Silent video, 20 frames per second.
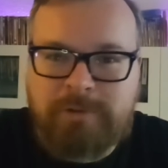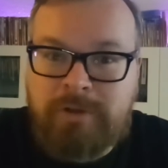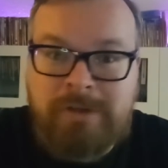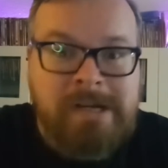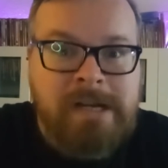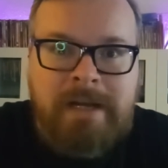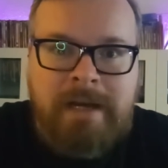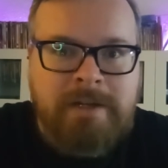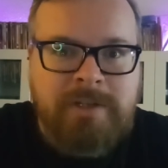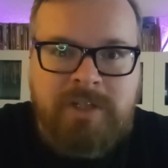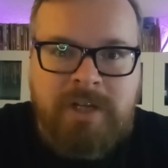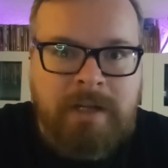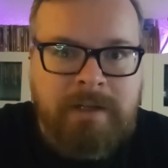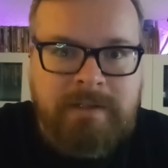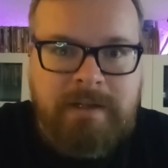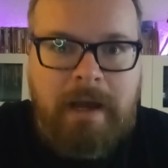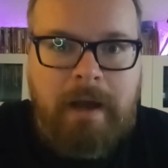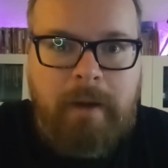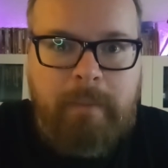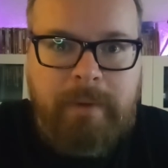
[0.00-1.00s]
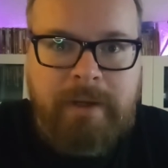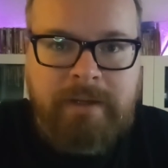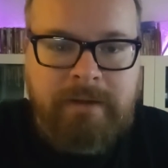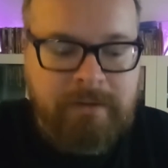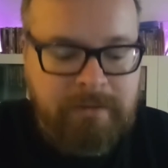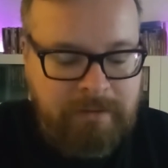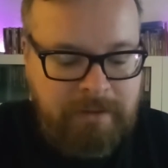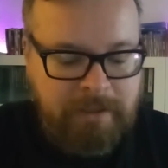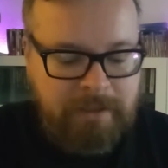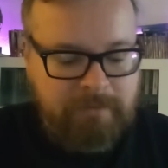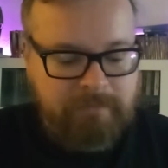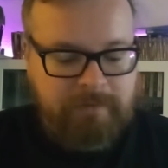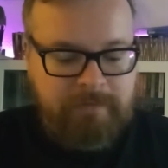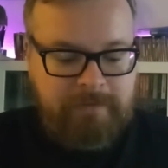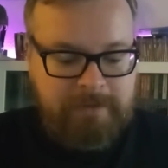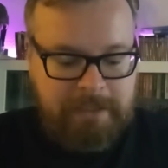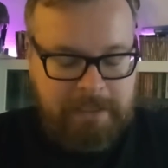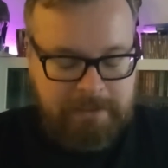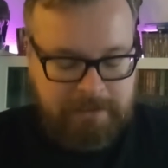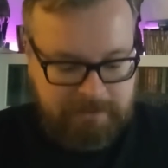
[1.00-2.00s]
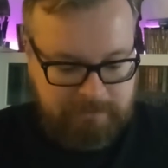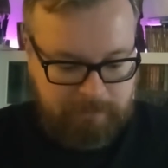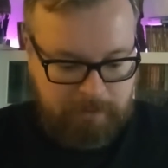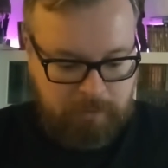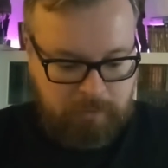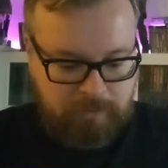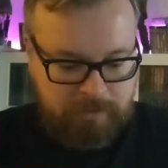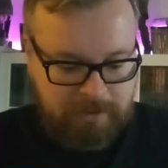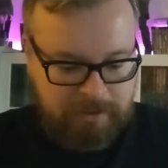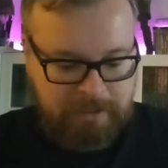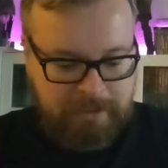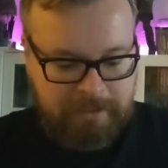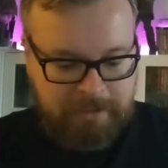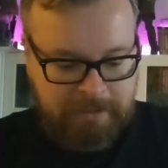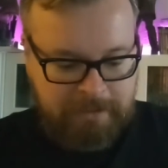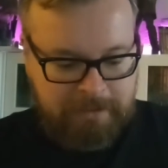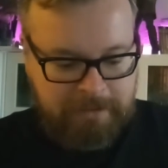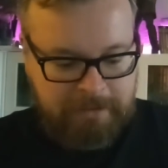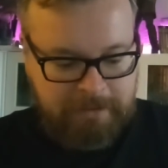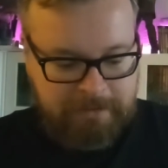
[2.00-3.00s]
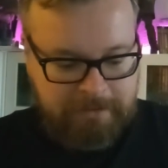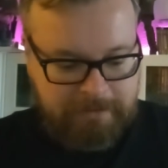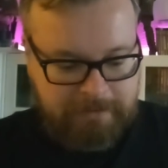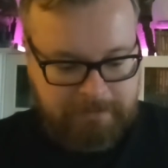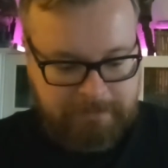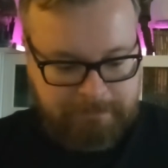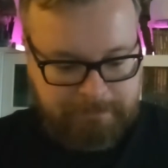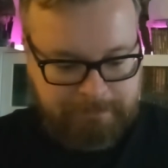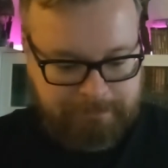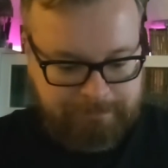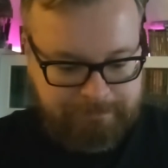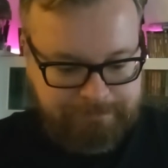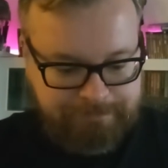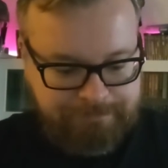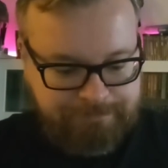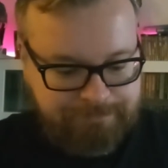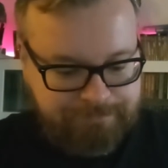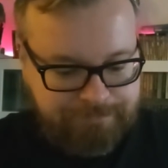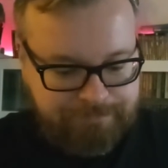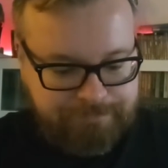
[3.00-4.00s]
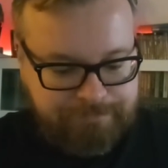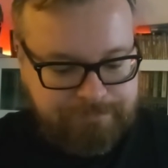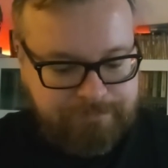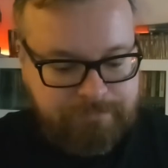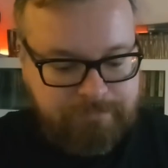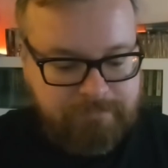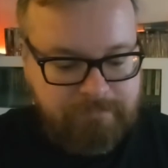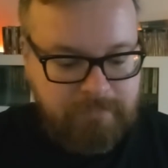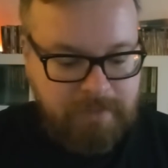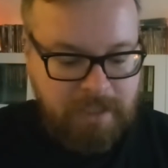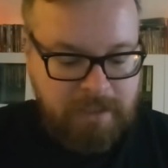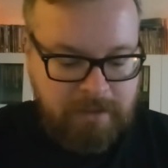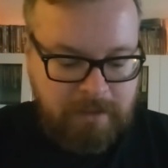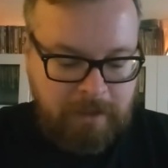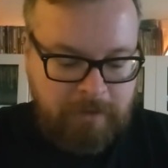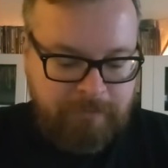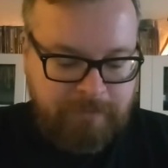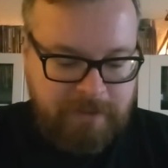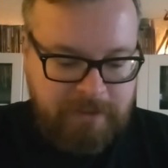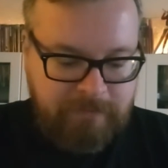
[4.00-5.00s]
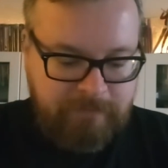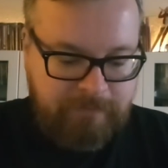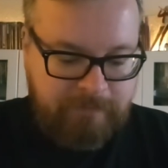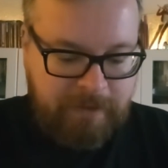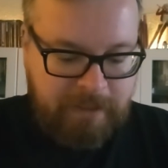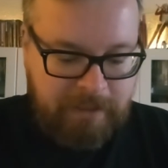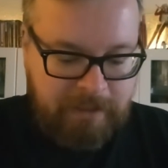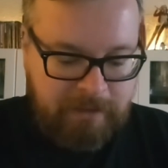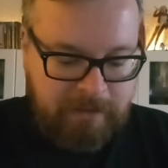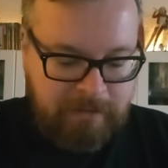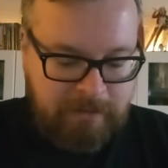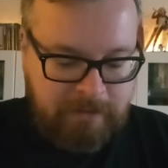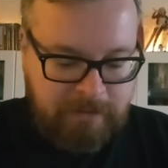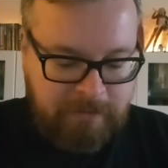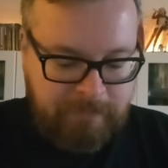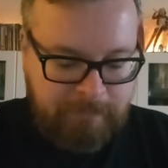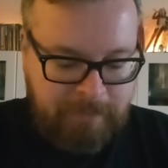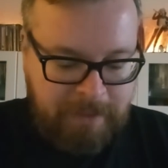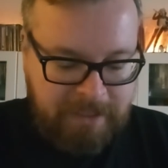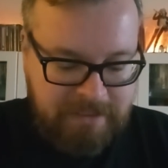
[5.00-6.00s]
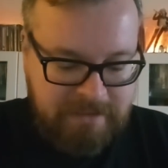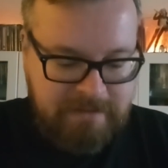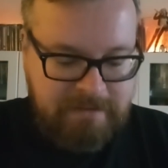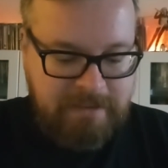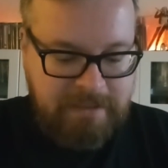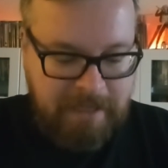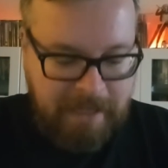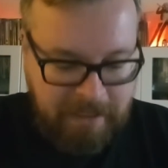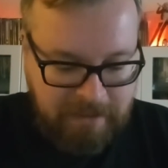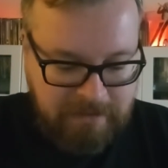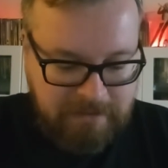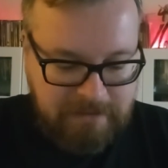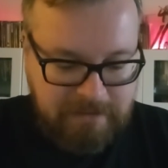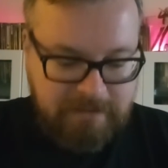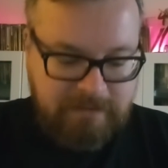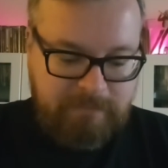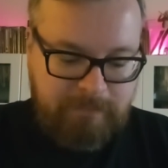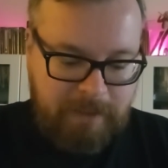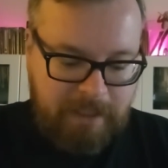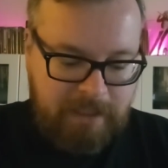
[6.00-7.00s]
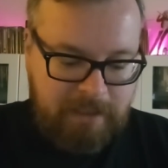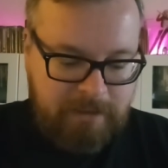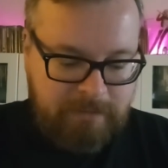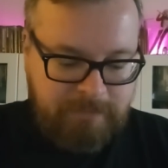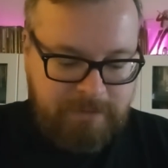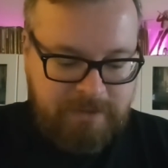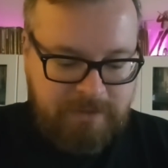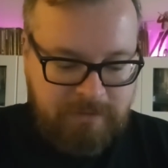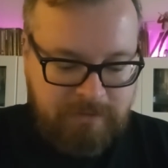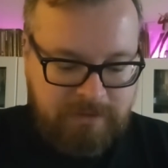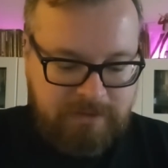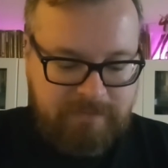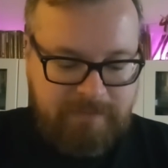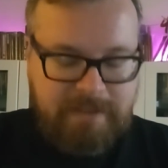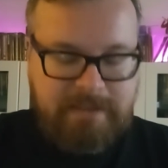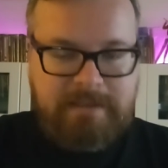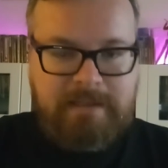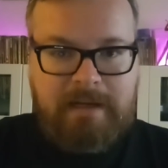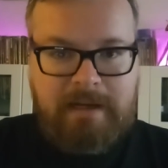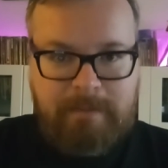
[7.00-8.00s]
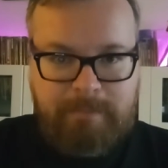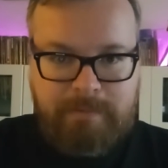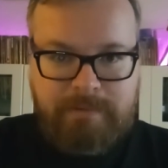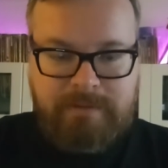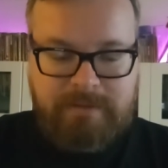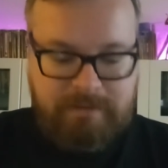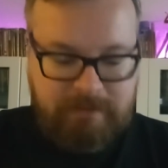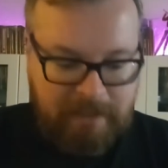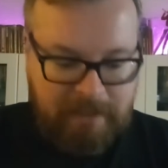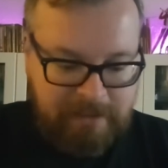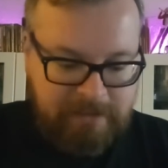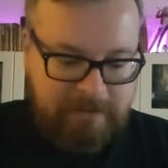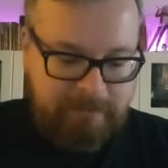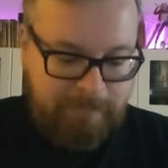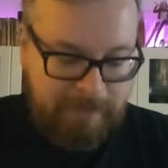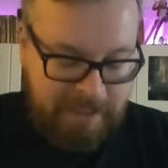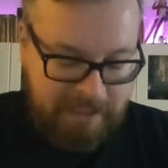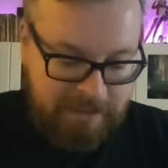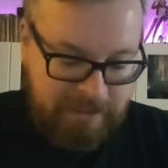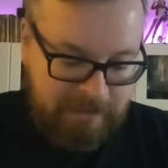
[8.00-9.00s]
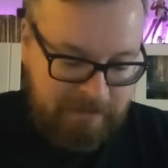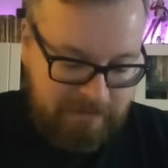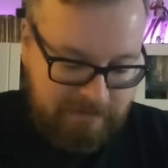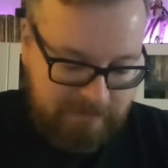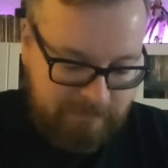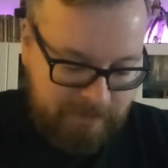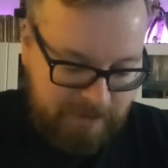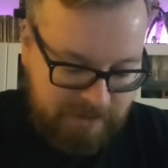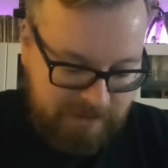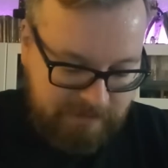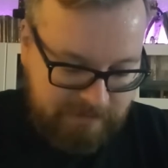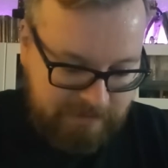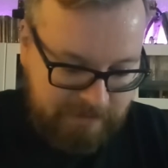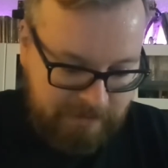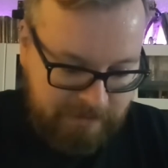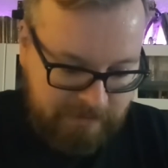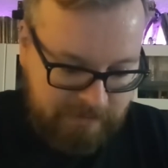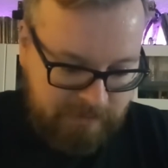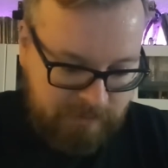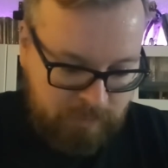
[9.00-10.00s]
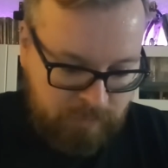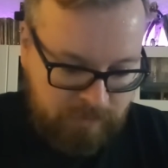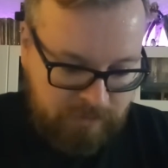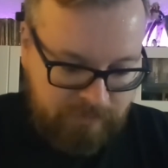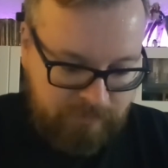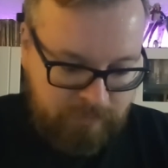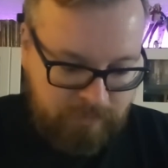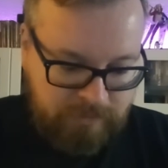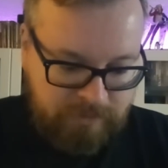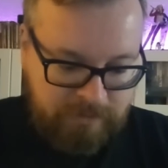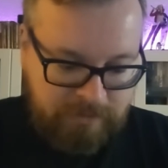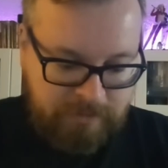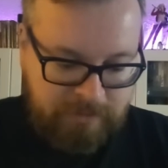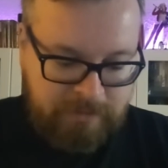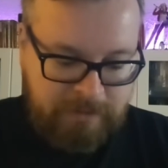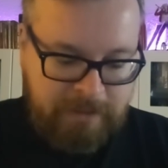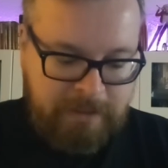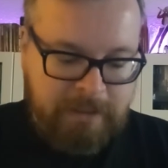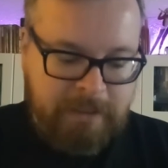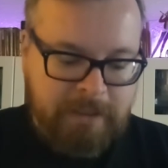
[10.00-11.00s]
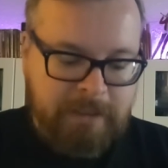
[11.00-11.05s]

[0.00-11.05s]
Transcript: so schnell kann ich gar nicht arbeiten, wie viel Geld ich brauche. Ähm, auf jeden Fall ähm, hatten sie endlich mal, beziehungsweise habe ich allgemein endlich mal diese Edition gefunden,